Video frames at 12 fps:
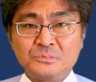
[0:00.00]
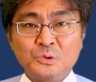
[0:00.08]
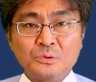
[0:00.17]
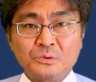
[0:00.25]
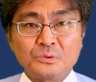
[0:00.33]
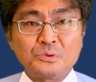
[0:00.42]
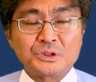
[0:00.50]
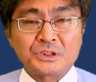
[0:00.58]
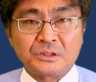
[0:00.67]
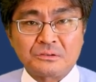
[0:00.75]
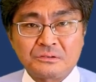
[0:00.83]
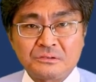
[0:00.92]
お、どうし
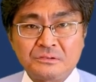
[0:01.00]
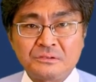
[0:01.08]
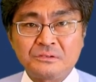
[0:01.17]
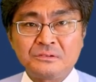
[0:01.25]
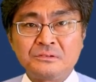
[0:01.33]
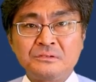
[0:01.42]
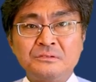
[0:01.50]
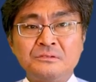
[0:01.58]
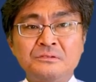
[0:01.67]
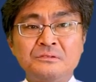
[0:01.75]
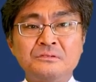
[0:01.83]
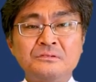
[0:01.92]
たの平行
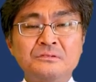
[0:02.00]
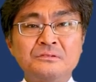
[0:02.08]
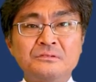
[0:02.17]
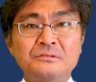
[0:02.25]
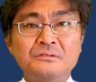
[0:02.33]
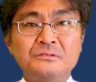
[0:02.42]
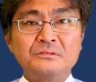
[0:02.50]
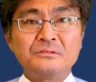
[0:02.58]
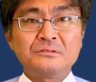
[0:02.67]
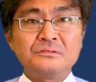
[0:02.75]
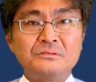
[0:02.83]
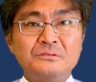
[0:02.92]
線の方が楽
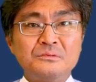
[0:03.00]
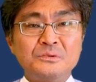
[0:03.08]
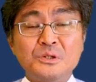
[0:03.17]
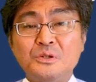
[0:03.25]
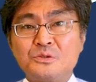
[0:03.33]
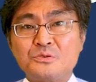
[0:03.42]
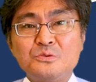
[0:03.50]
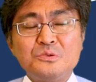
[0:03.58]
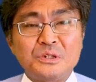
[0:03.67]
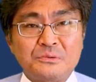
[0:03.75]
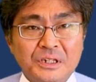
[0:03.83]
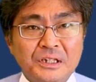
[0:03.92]
そう
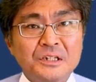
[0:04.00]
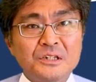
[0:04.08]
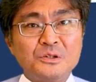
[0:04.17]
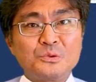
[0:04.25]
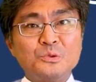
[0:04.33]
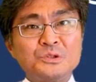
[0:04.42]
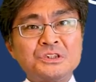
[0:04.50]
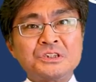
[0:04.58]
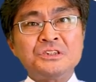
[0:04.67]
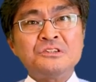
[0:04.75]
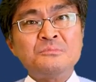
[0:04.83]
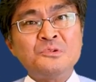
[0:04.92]
だよね。こっ
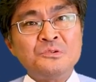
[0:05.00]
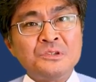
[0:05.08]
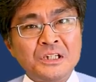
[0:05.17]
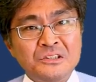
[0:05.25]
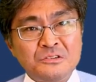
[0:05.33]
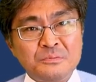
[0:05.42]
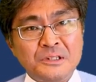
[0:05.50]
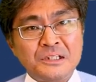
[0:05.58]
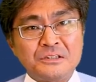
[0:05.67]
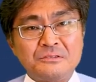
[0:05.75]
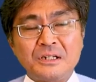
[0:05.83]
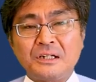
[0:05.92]
ちの問題の場
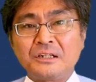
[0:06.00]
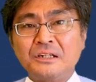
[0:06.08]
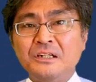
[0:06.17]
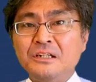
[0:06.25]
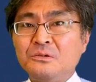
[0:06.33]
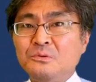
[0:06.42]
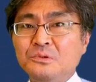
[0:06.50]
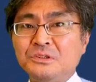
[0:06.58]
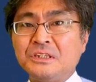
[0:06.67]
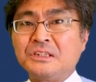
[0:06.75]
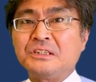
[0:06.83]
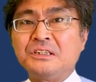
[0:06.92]
合は平行
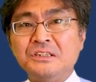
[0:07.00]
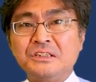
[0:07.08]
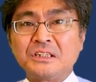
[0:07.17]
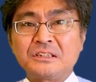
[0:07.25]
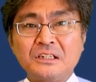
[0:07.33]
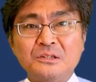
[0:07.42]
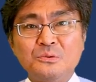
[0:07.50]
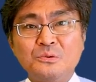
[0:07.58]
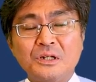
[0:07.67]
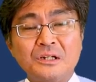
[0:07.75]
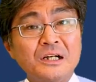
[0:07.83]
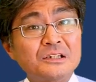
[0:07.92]
線引いちゃった方
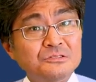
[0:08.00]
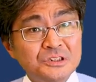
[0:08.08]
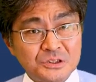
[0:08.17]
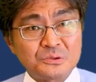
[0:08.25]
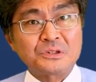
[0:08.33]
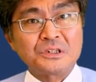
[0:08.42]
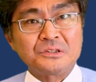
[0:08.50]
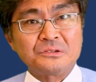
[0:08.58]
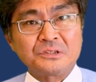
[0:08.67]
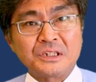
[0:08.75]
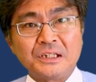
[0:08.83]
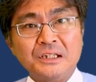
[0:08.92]
が楽に解ける
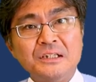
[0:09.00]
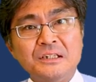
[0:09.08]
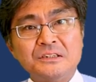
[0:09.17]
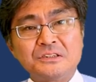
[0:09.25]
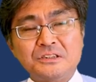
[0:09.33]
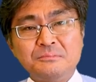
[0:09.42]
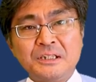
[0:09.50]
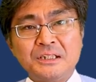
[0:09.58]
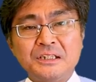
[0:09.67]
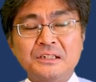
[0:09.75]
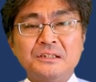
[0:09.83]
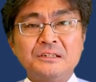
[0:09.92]
よね。つま
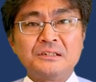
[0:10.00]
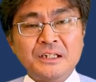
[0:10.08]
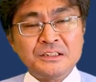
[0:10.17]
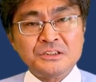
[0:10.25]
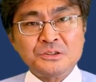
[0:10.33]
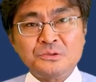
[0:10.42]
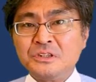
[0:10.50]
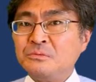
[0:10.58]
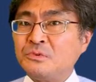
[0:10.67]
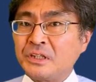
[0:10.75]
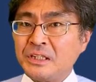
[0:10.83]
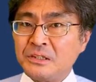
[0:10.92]
り延長で
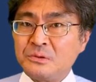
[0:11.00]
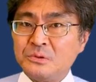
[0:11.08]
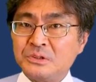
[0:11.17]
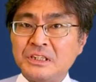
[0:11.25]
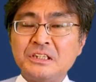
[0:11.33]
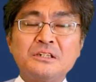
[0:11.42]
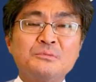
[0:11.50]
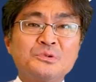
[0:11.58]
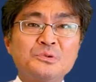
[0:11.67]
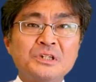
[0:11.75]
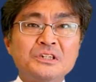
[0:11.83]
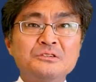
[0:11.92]
も平行線でも
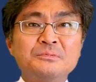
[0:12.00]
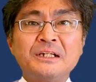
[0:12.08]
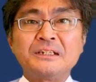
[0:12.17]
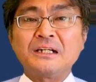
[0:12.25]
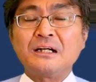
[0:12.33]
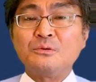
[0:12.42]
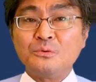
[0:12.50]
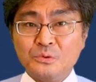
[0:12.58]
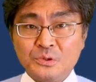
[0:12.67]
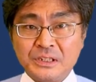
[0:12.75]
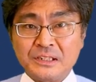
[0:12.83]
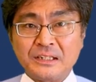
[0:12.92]
解ける場合が
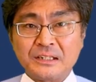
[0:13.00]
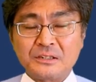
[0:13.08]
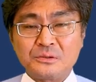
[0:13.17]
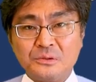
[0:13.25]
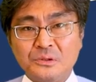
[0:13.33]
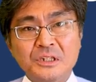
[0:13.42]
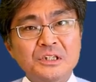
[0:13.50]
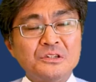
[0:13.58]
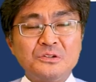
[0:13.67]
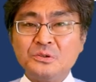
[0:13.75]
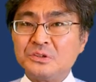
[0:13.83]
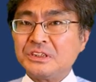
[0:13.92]
多いんだけど
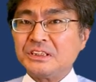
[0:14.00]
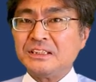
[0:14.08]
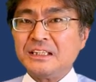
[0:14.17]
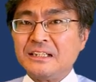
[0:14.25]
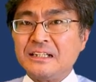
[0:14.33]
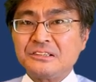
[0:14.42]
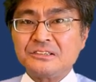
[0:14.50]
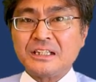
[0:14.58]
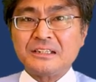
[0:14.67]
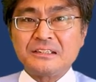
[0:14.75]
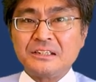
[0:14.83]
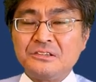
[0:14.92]
どっちが楽
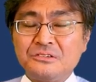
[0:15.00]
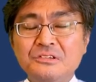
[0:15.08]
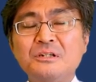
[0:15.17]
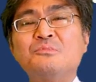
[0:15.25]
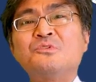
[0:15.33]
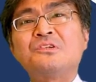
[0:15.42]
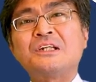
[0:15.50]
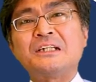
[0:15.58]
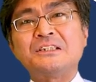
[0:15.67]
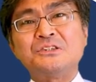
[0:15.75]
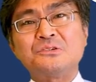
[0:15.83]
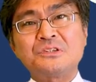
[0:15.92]
かっていうのは問
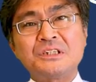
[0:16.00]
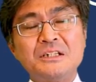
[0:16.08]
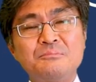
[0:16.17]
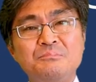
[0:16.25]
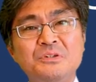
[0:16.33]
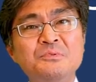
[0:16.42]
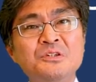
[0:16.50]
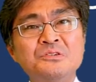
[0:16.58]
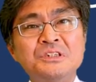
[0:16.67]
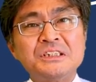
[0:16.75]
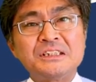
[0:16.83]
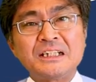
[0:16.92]
題によって微妙
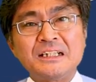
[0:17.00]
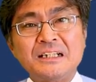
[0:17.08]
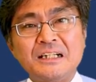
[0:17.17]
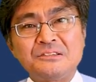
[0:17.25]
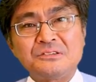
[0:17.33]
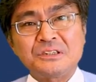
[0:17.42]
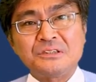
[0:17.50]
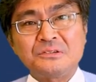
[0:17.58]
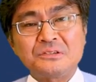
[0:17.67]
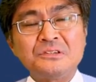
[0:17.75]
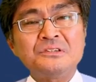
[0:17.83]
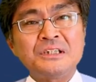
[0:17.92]
に違いがあるっていう
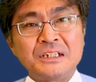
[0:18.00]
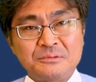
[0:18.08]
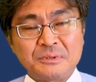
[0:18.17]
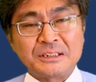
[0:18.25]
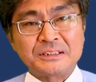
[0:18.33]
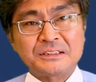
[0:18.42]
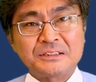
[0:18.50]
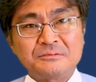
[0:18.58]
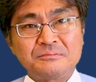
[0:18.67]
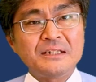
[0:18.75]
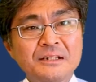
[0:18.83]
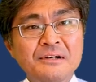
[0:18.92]
ことになります。
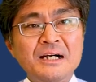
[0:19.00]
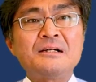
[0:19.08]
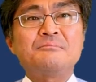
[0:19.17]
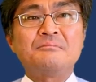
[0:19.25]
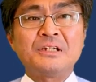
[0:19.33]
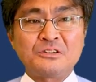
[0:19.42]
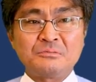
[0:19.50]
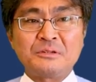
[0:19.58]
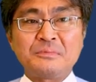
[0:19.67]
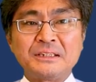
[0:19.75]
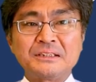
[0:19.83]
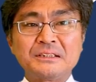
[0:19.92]
ではまとめ
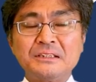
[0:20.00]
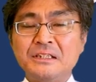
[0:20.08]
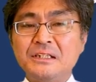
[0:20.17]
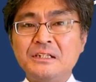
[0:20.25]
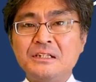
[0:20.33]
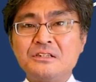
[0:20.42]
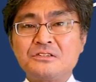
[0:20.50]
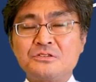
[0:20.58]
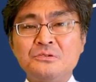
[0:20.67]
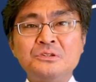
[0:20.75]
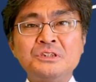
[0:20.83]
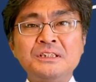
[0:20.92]
ます。
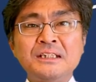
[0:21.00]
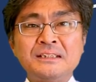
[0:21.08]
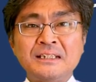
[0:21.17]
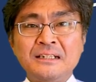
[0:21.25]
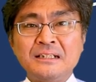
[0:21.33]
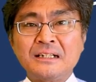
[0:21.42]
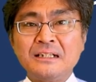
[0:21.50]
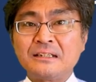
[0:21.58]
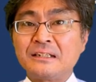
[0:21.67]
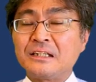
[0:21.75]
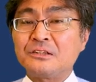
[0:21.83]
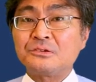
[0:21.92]
相似な三角
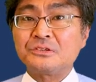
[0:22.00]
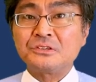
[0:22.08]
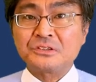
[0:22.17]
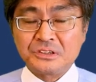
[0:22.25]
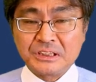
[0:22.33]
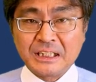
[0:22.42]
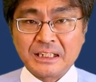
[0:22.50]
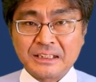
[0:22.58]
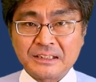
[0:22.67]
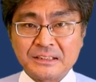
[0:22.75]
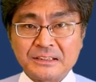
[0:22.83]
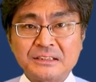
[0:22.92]
形の作り
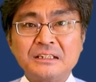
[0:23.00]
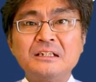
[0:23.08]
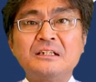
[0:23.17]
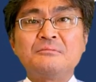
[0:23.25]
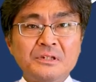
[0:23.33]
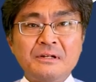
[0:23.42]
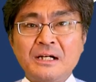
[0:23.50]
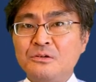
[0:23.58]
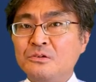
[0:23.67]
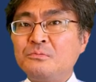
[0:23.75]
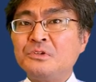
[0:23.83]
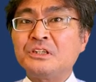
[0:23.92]
方です。これ
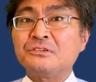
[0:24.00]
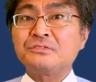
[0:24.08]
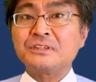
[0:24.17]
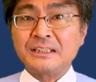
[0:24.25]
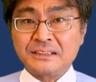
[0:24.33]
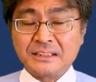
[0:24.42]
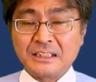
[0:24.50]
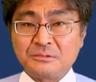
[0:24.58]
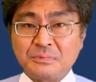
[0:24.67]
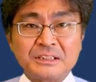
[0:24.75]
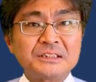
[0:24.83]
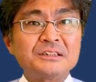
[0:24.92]
は主に2つあり
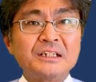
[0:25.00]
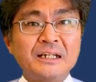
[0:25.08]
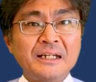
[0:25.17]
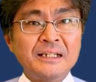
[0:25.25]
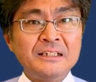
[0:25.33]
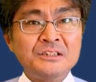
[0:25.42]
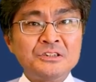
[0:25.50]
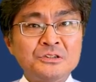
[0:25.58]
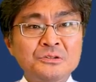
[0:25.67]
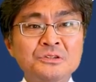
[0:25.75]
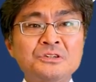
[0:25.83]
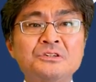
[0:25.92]
ます。延
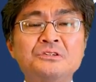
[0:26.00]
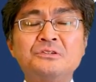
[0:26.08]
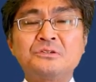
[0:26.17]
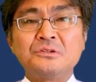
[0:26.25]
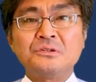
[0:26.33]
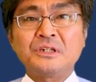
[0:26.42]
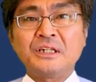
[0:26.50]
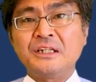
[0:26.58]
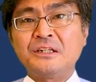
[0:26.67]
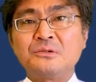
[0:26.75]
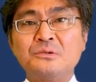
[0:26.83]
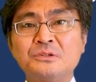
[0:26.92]
長すると
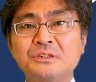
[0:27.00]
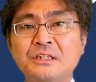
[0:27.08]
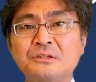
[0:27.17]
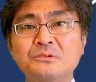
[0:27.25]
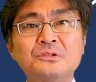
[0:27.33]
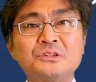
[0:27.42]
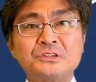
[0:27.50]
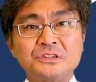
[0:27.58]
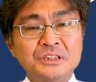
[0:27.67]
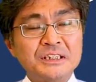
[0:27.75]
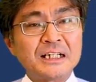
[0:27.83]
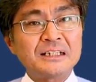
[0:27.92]
平行線を
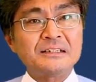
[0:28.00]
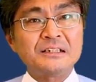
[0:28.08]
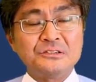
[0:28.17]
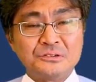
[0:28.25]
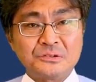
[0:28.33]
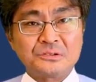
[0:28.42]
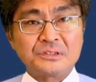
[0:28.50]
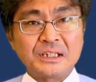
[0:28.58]
追加っていうこと